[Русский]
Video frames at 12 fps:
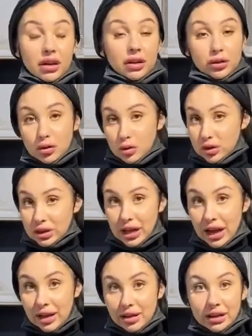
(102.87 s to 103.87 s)

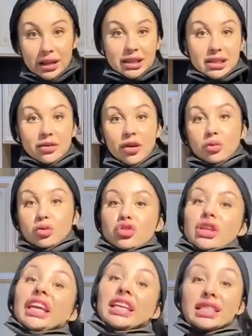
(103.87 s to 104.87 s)
Друзья, если вам
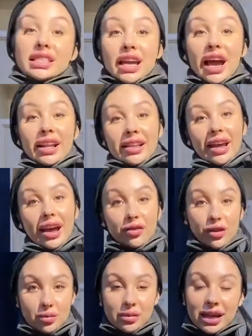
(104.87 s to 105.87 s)
нужно идеальное
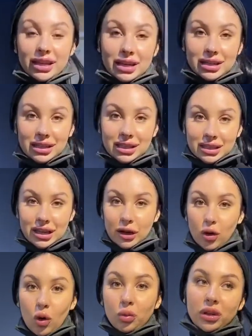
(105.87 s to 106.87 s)
оформление детской
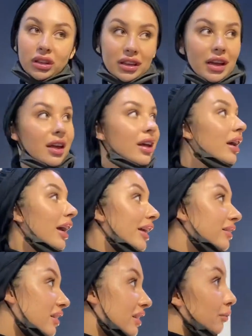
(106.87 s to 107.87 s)
комнаты,
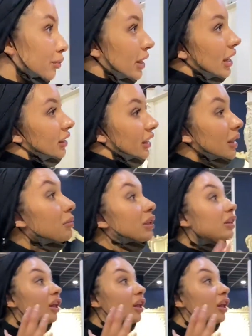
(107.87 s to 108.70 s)
этот комплект именно